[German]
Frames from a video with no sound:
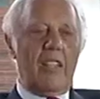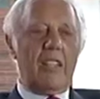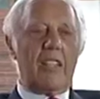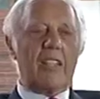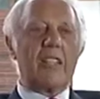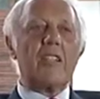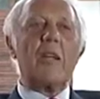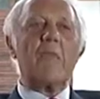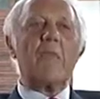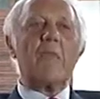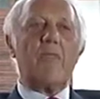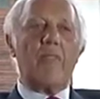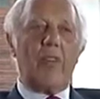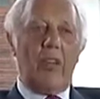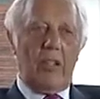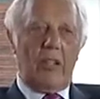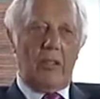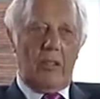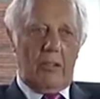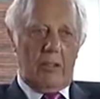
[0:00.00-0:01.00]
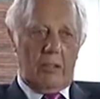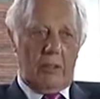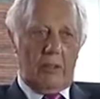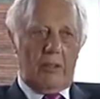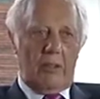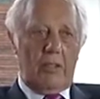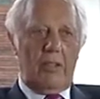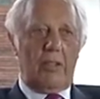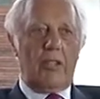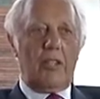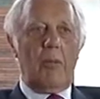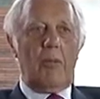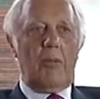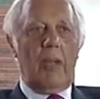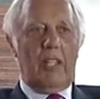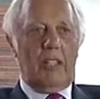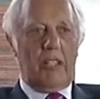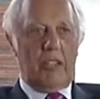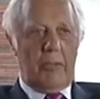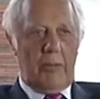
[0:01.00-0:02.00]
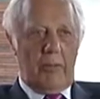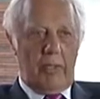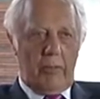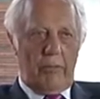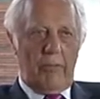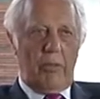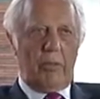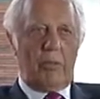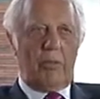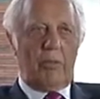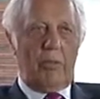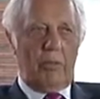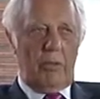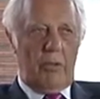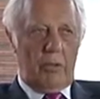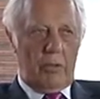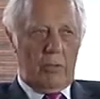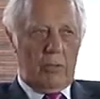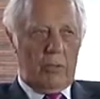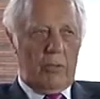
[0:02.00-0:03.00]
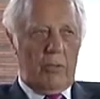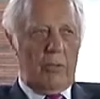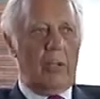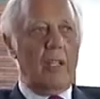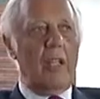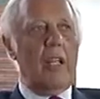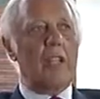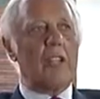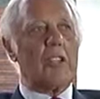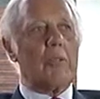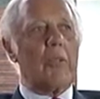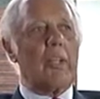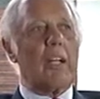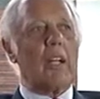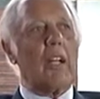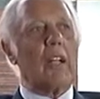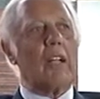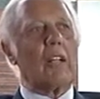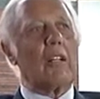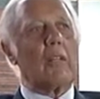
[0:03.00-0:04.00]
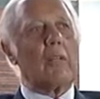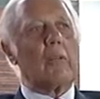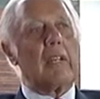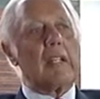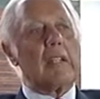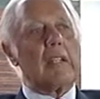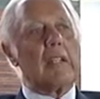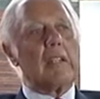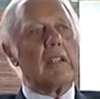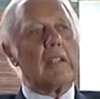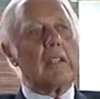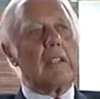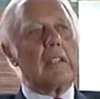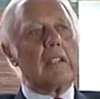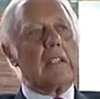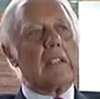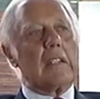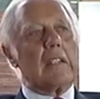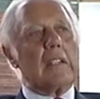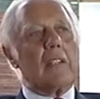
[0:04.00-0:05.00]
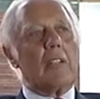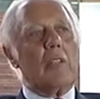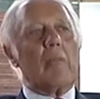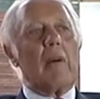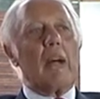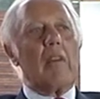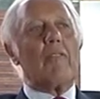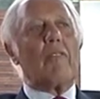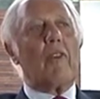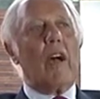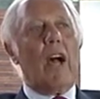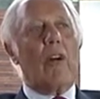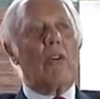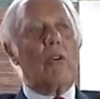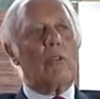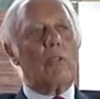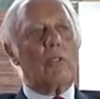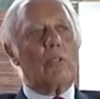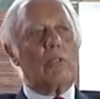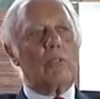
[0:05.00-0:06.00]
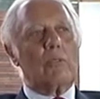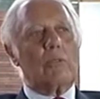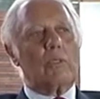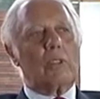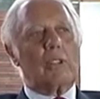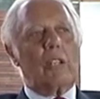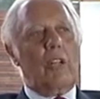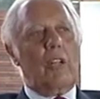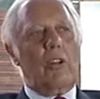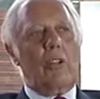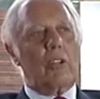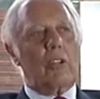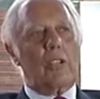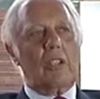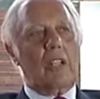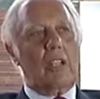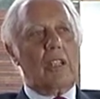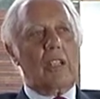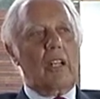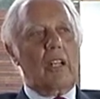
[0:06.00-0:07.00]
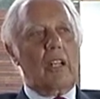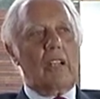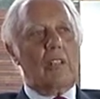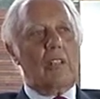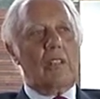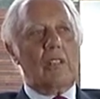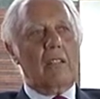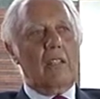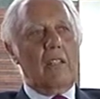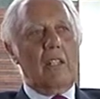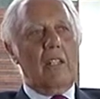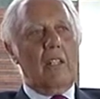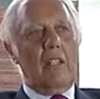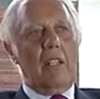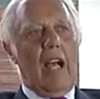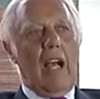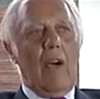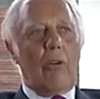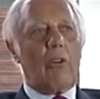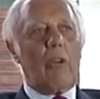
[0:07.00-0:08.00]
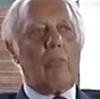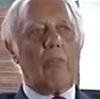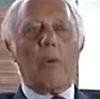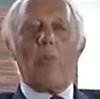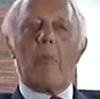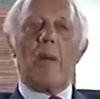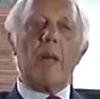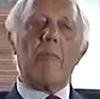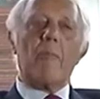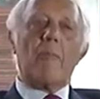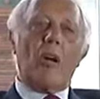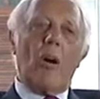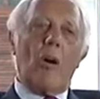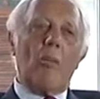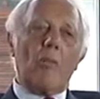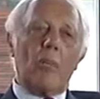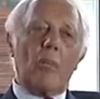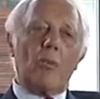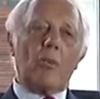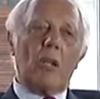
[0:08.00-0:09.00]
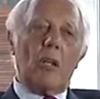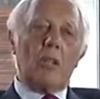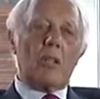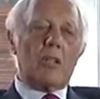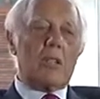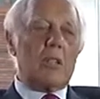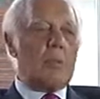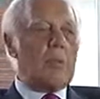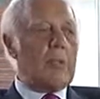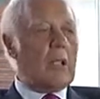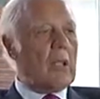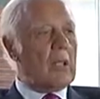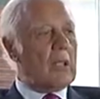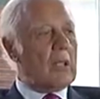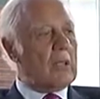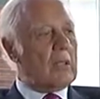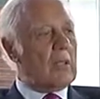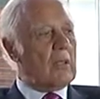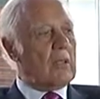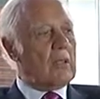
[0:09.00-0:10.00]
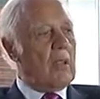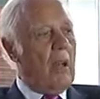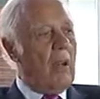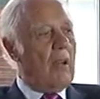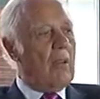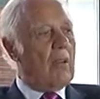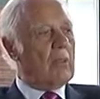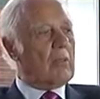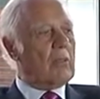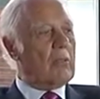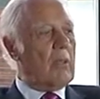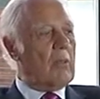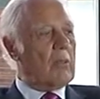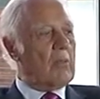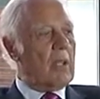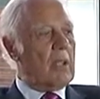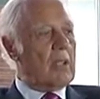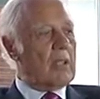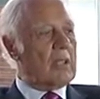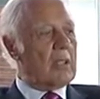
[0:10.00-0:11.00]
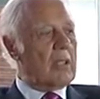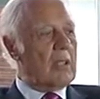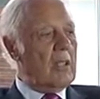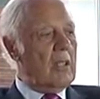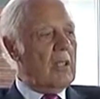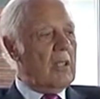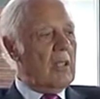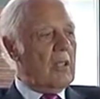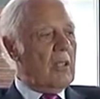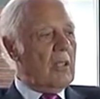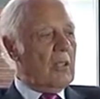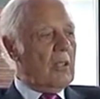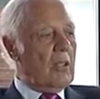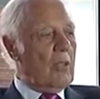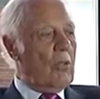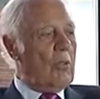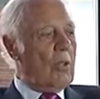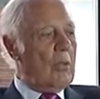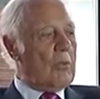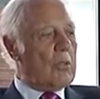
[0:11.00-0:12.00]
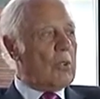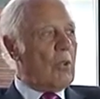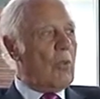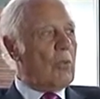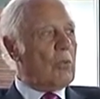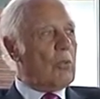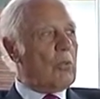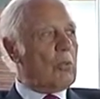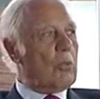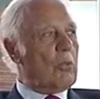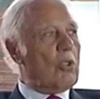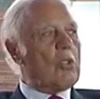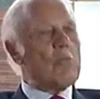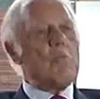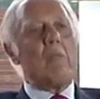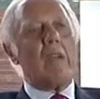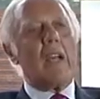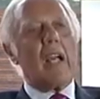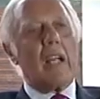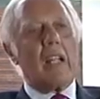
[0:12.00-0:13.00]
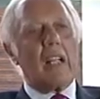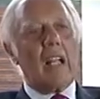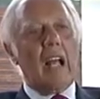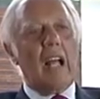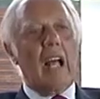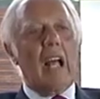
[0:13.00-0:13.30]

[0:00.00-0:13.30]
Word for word: Der Siebenvölker ist ja mein Schwiegervater und die Schwiegereltern gewesen. Und meine Frau, und die hat natürlich auch ein Problem gehabt und hat sie mir dann gesagt, ja, und wenn wir jetzt daheim sagen, du tust mir da